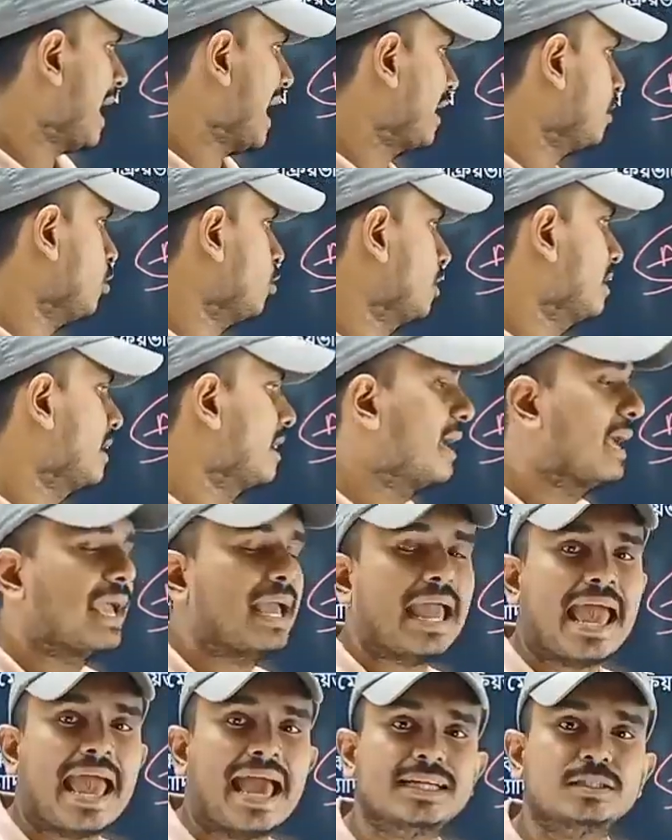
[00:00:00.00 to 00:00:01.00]
এখন
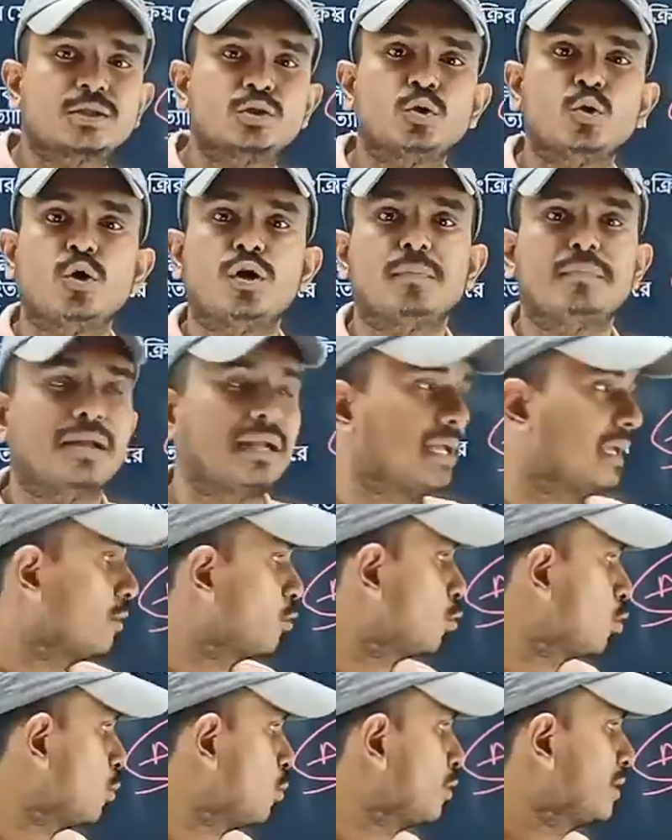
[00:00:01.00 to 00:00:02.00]
অ্যাকচুয়াল মানে
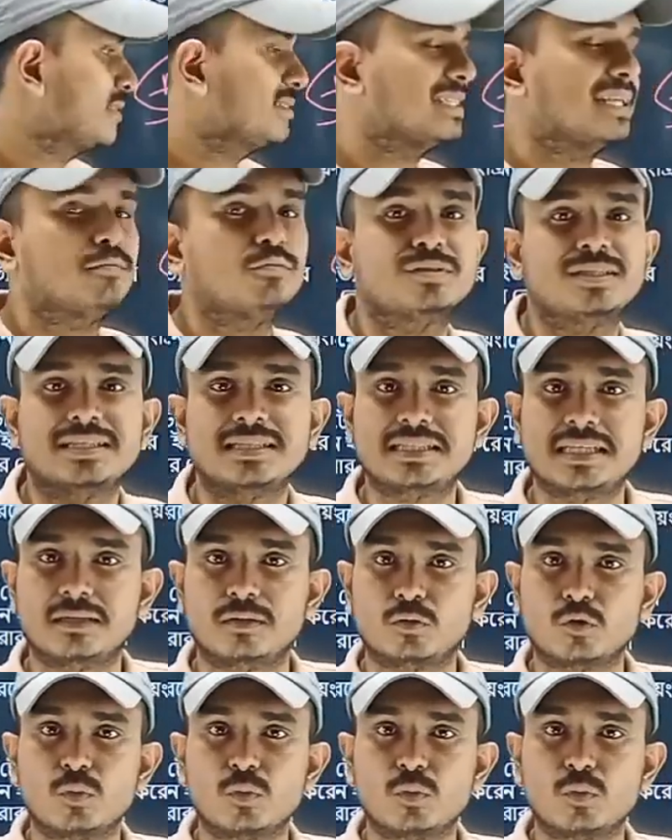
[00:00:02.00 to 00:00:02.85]
রোবোটিক্সের মধ্যে যেই